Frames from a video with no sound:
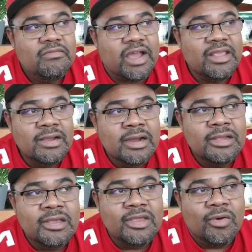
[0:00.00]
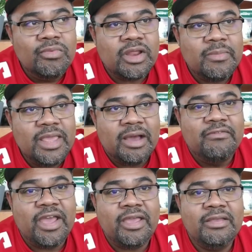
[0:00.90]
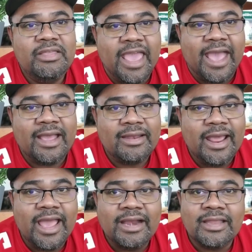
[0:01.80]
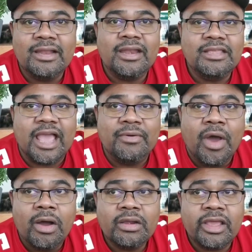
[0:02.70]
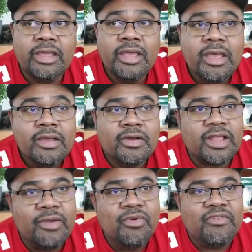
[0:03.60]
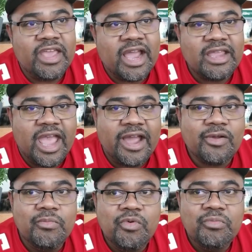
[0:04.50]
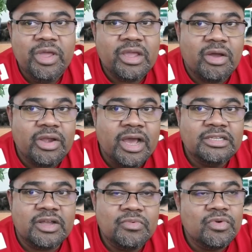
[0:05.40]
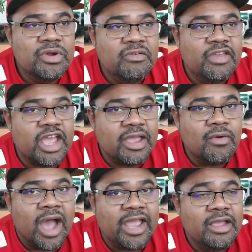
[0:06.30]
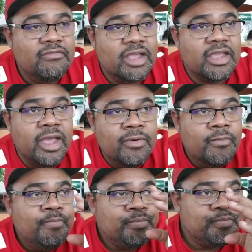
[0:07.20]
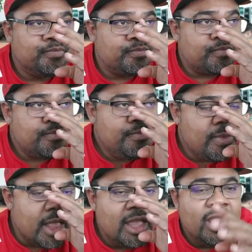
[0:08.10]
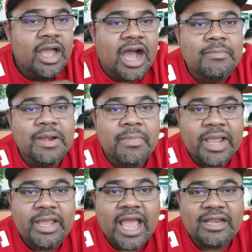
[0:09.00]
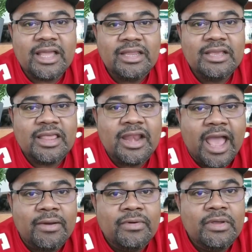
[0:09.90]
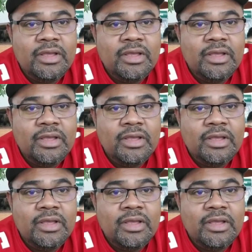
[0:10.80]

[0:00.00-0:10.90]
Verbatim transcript: và những người như Dũng thì bây giờ về nhà để ăn Tết để chào đón thì có thể quý vị khán giả cũng muốn biết coi đời sống của người Việt hải ngoại Việt kiều ở bên Mỹ ăn Tết như thế nào